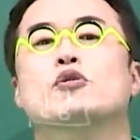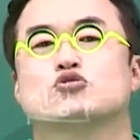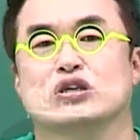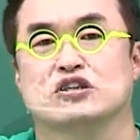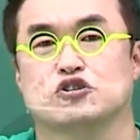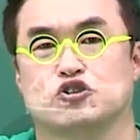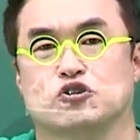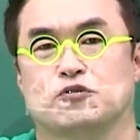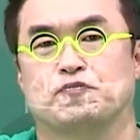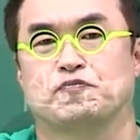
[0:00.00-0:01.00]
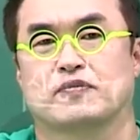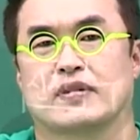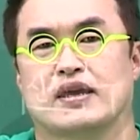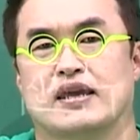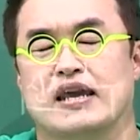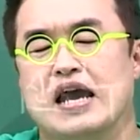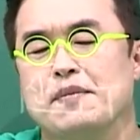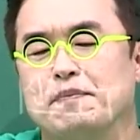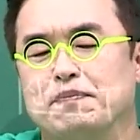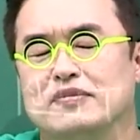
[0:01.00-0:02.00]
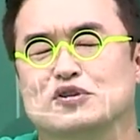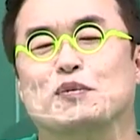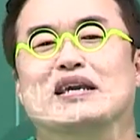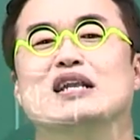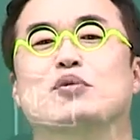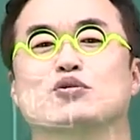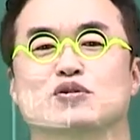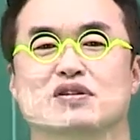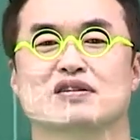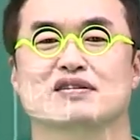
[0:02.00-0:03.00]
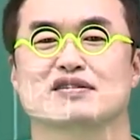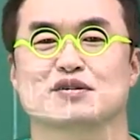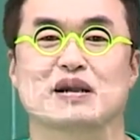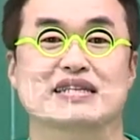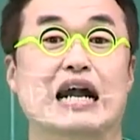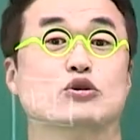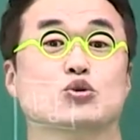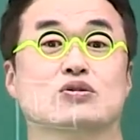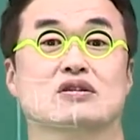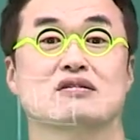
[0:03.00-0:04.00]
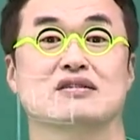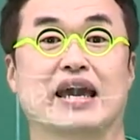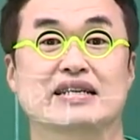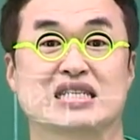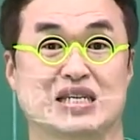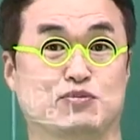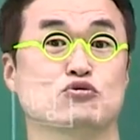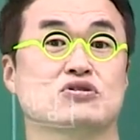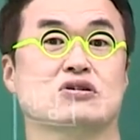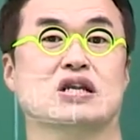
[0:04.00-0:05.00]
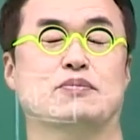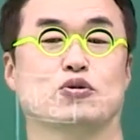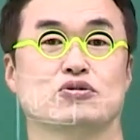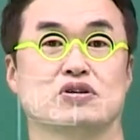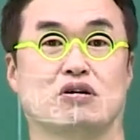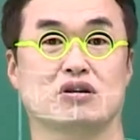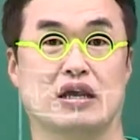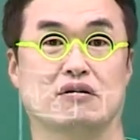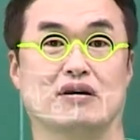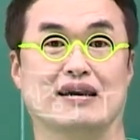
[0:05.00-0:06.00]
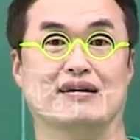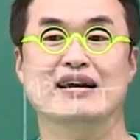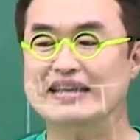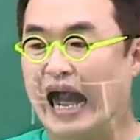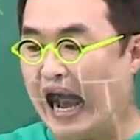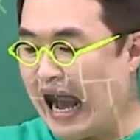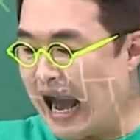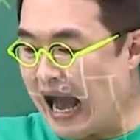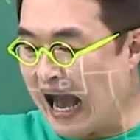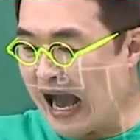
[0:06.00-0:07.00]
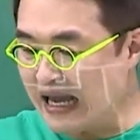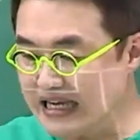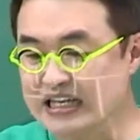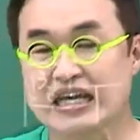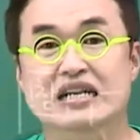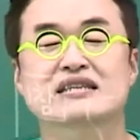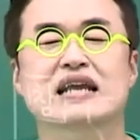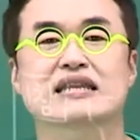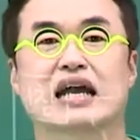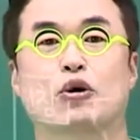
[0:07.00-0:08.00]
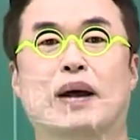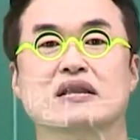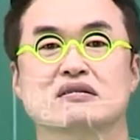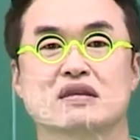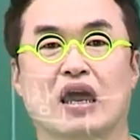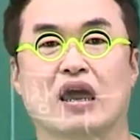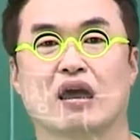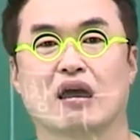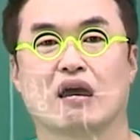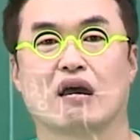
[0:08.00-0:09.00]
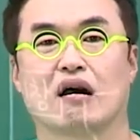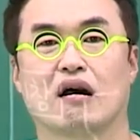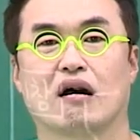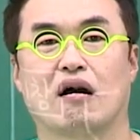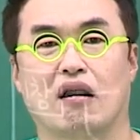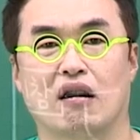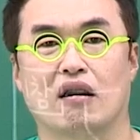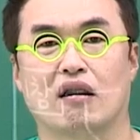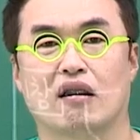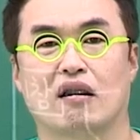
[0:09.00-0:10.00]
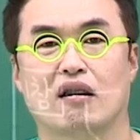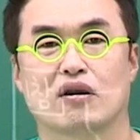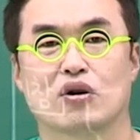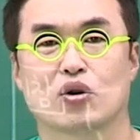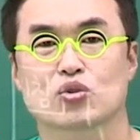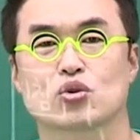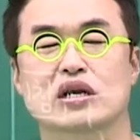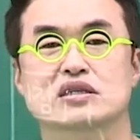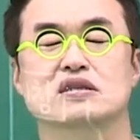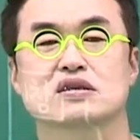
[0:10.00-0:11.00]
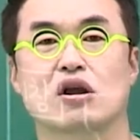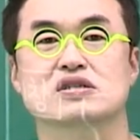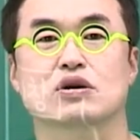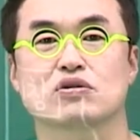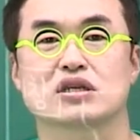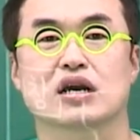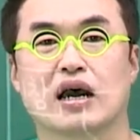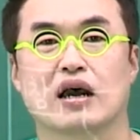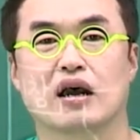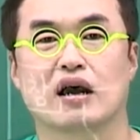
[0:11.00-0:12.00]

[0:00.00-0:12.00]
볼 수 있는 것이죠. 정말 일본으로서는 정말 닥 쫓던 게 지붕 쳐다보는 격이 된 거예요. 다 일이 끝났다고 봤는데 헐 도장 찍는 결제권자가